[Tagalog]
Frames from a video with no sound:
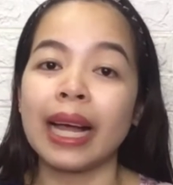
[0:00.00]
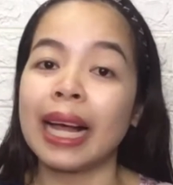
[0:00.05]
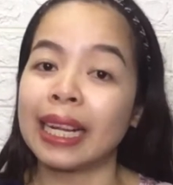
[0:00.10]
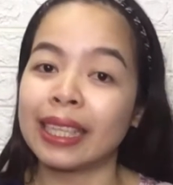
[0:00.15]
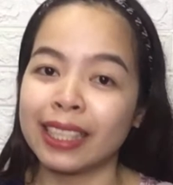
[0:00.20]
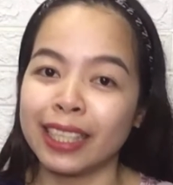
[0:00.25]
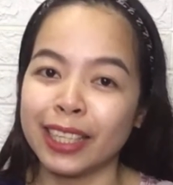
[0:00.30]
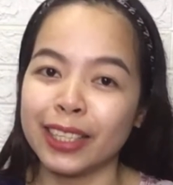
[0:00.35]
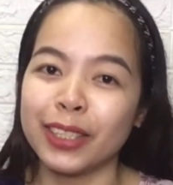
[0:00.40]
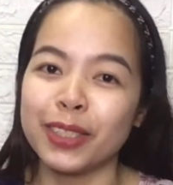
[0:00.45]

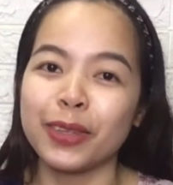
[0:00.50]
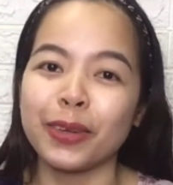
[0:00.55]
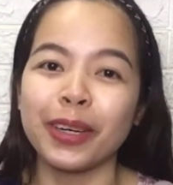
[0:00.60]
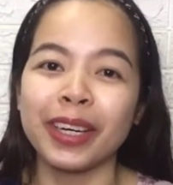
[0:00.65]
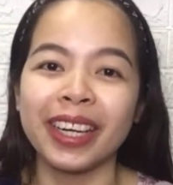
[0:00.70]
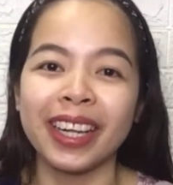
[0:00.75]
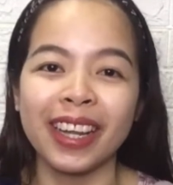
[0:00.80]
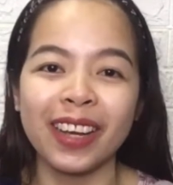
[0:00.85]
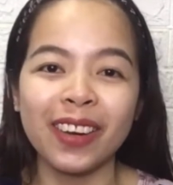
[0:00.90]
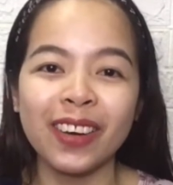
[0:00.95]
acne
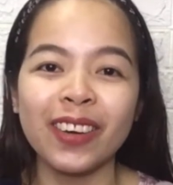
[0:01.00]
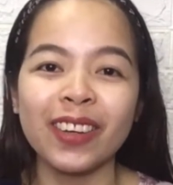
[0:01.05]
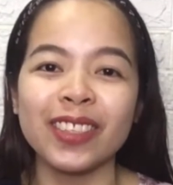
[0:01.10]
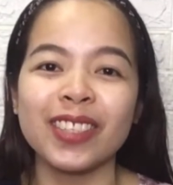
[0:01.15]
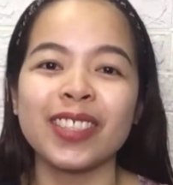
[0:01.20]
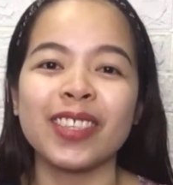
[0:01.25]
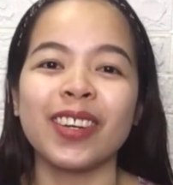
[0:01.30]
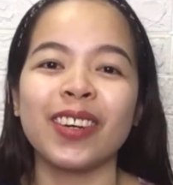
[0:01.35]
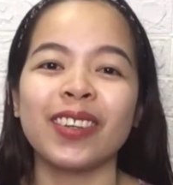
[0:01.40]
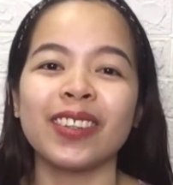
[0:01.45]
journey ko.
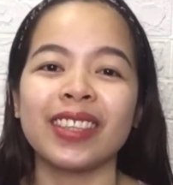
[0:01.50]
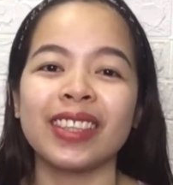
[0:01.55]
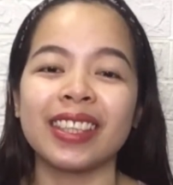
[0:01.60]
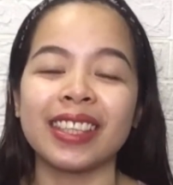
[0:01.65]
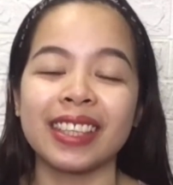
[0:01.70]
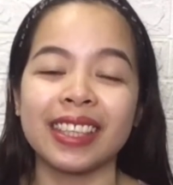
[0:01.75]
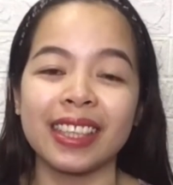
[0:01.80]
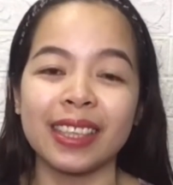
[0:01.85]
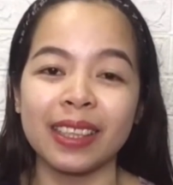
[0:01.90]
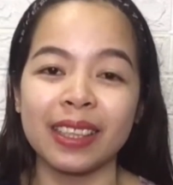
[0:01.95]
So,
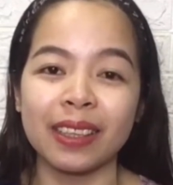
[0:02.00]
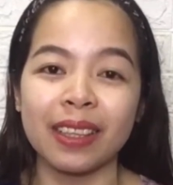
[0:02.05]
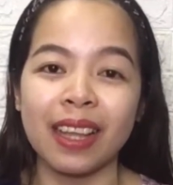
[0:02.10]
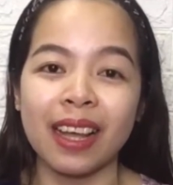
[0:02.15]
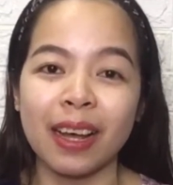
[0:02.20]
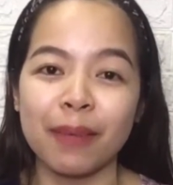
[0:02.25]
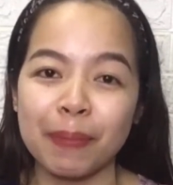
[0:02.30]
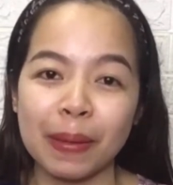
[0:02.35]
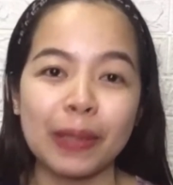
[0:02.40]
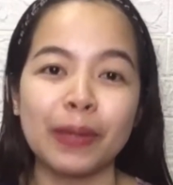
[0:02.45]

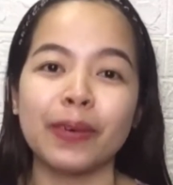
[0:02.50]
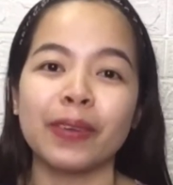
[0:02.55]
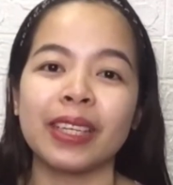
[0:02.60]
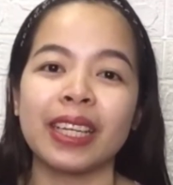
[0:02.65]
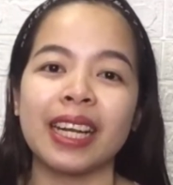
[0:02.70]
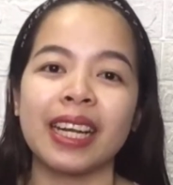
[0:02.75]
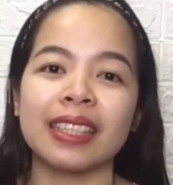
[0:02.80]
uh, panoorin